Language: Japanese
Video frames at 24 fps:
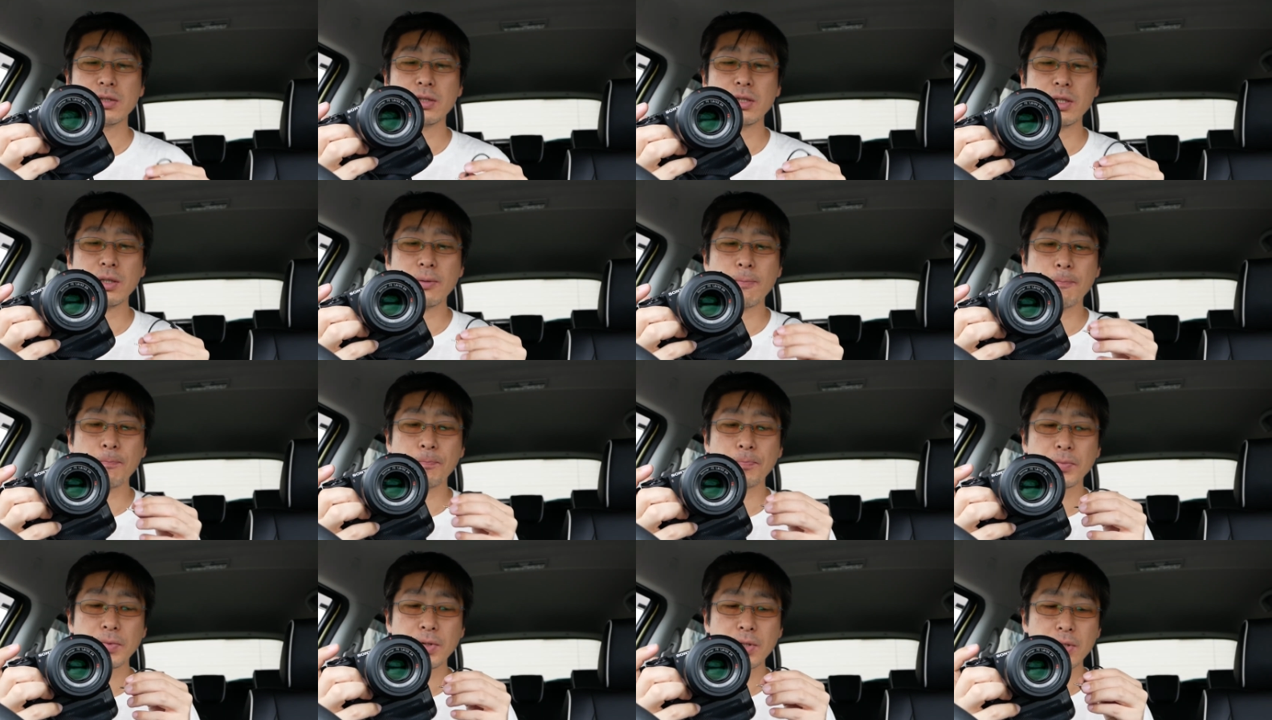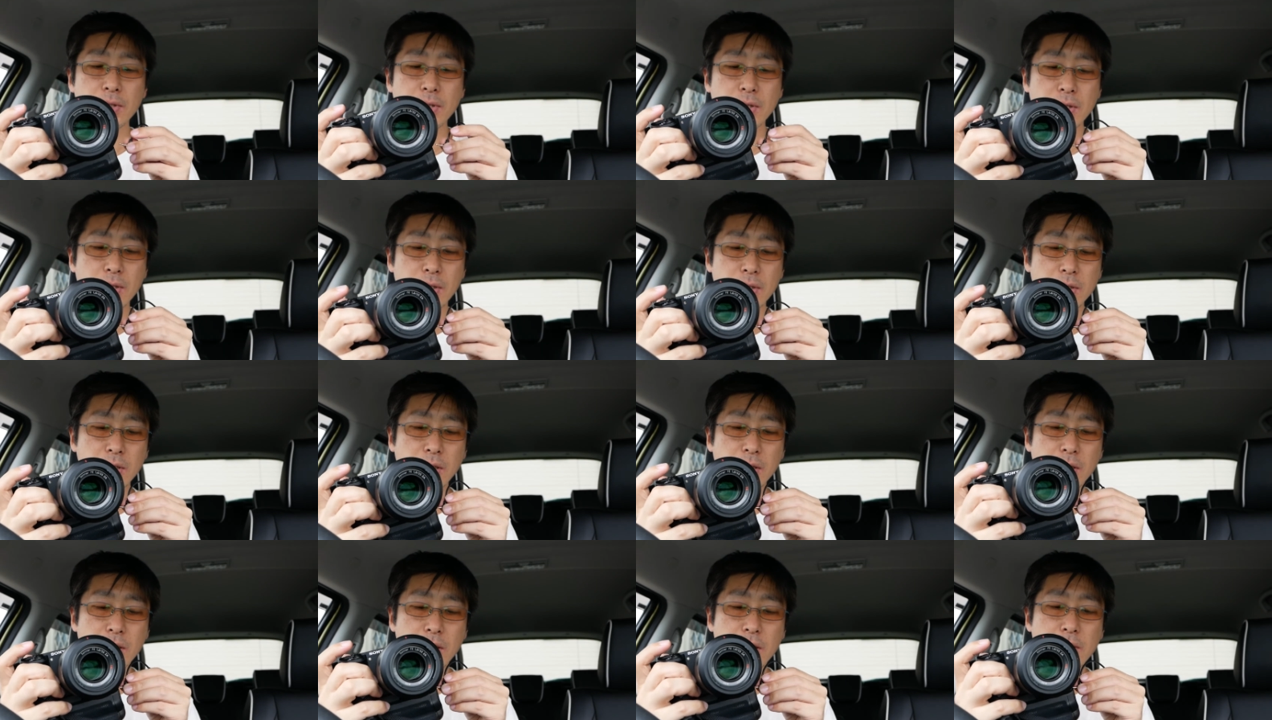で、
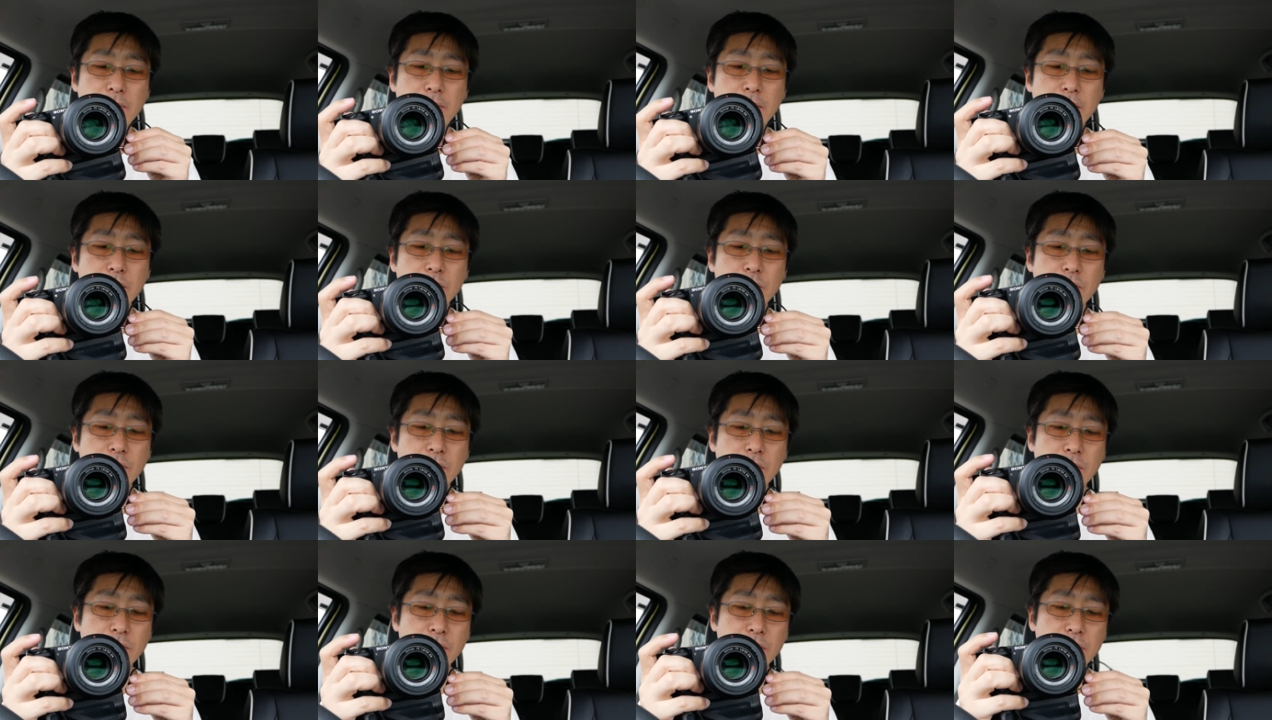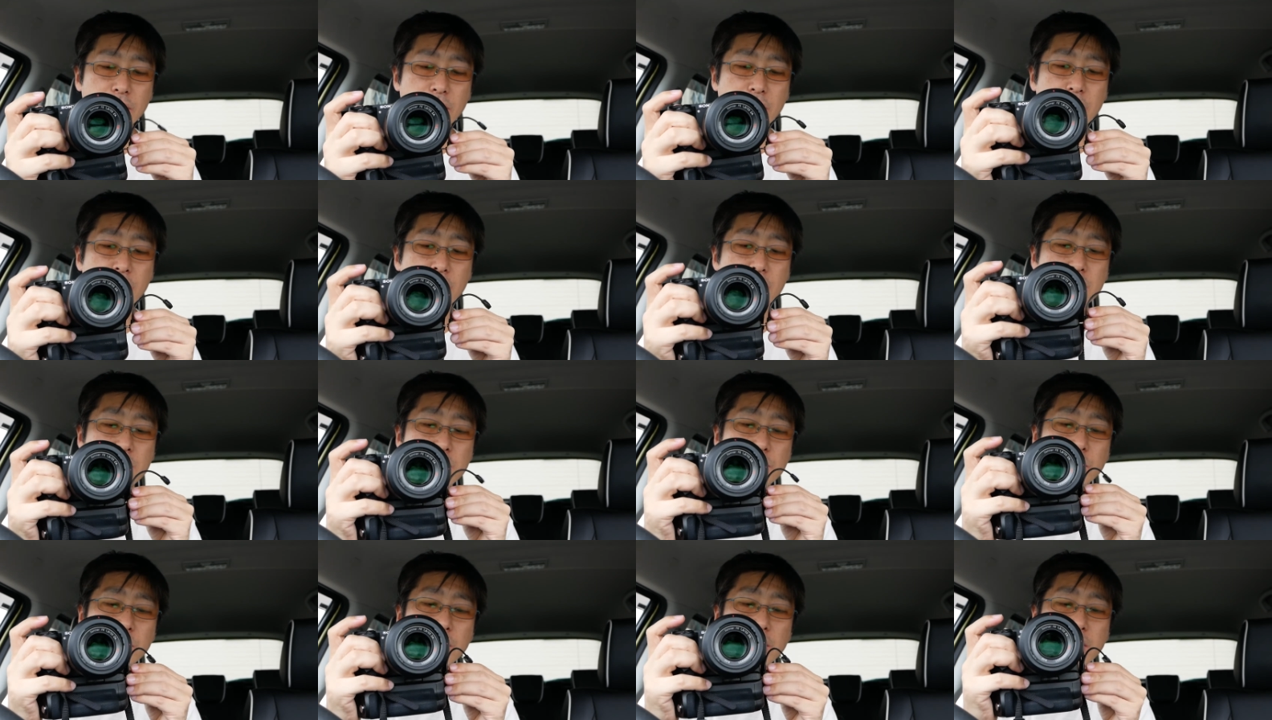縦側の
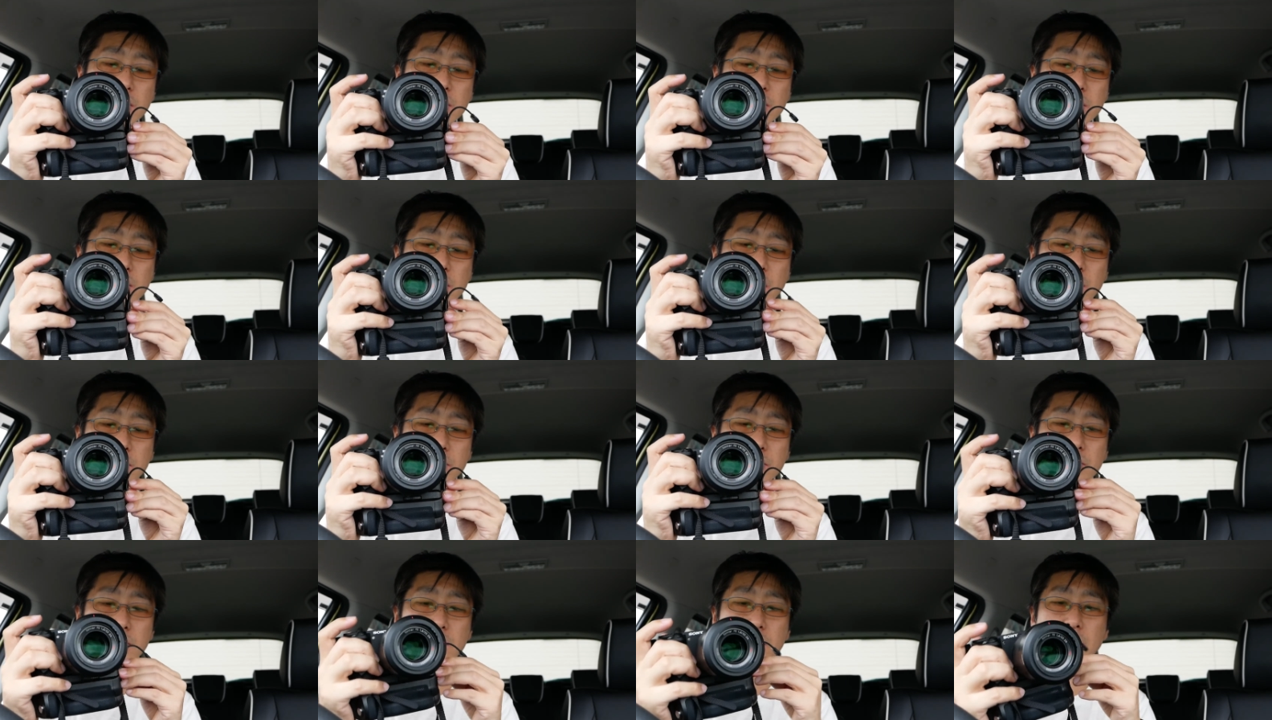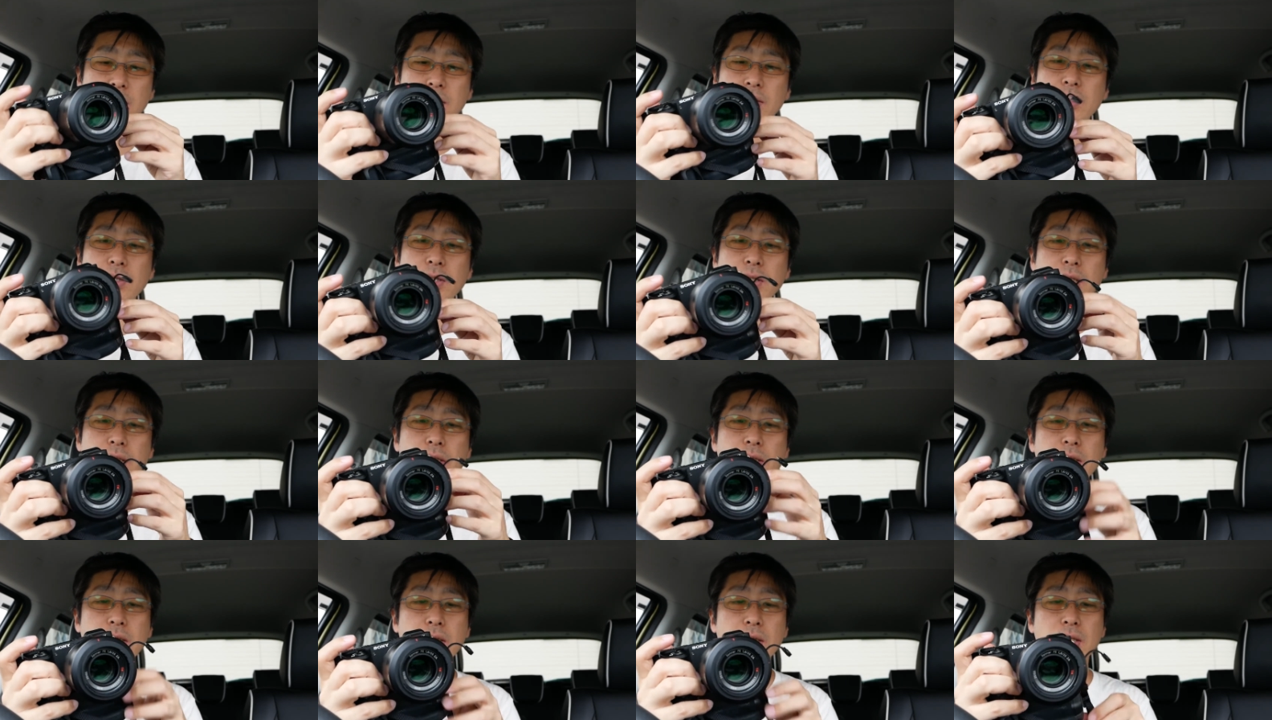レリーズボタン使うんだった
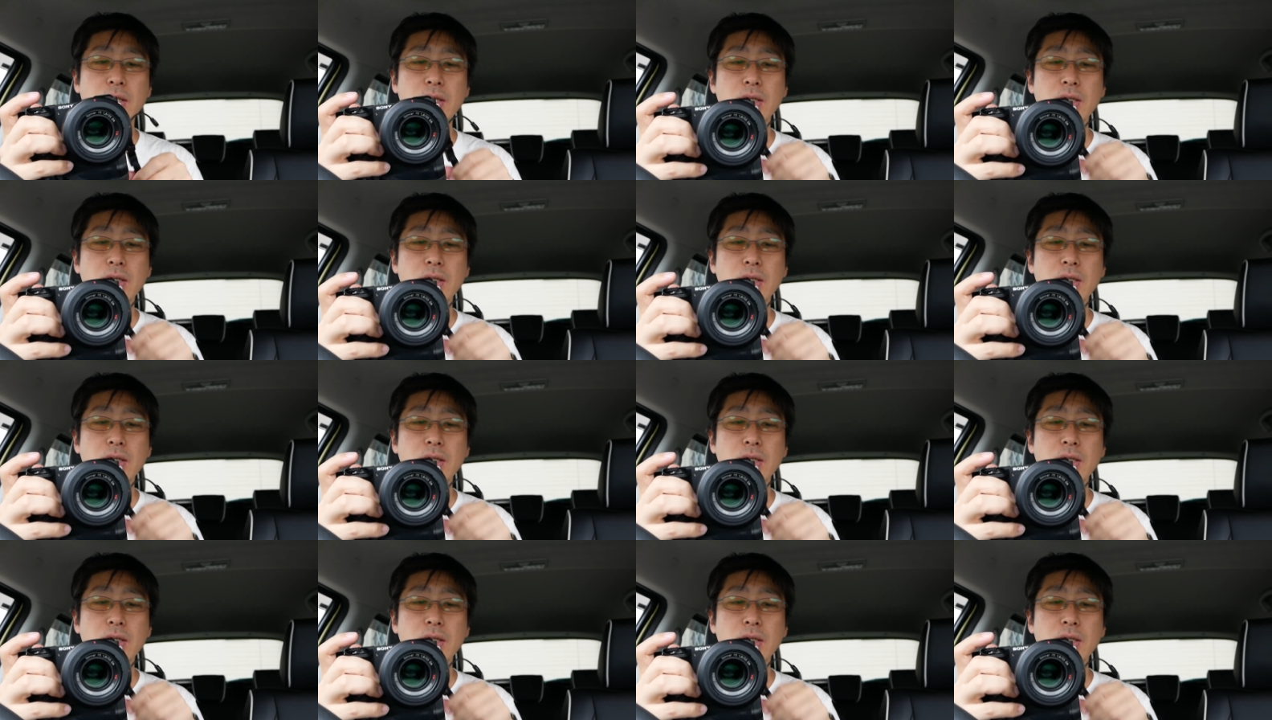ら、